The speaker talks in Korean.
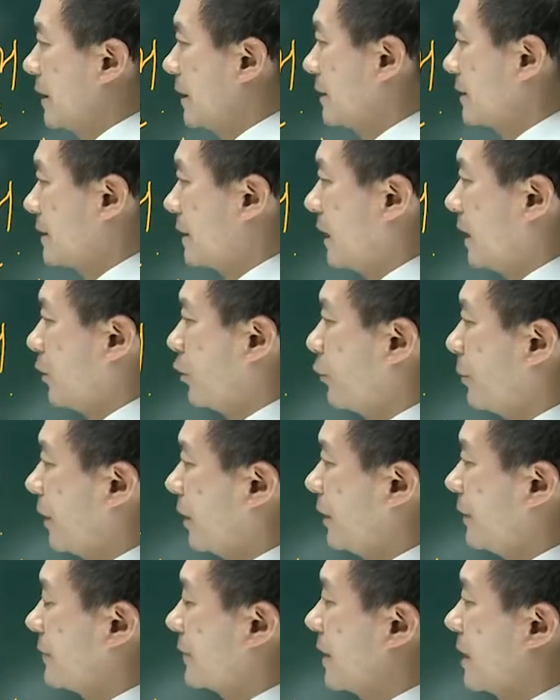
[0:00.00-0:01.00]
자,
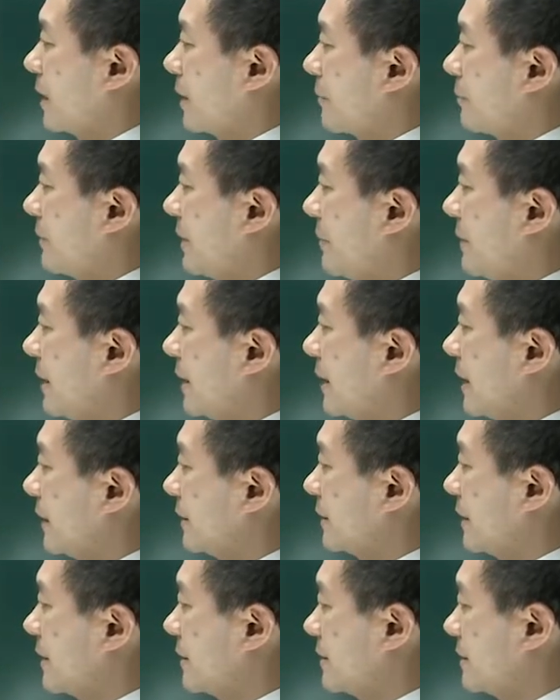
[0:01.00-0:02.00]
5번. 매매 계약
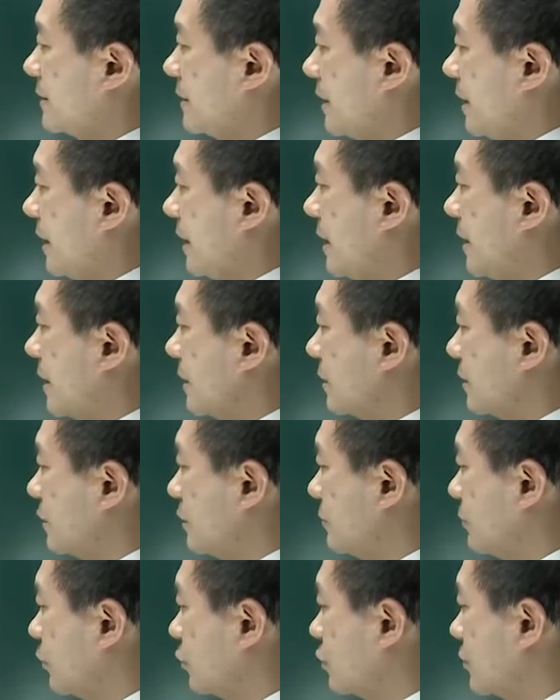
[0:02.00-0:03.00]
당시에 그
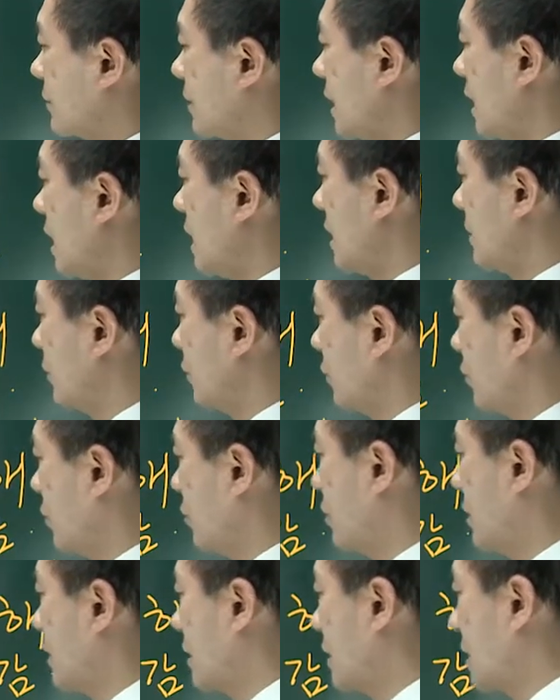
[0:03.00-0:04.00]
목적
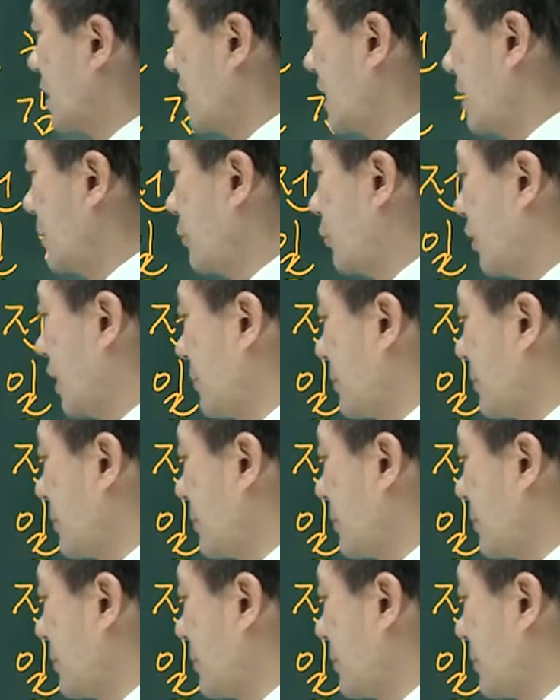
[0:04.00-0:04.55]
일부, 일부가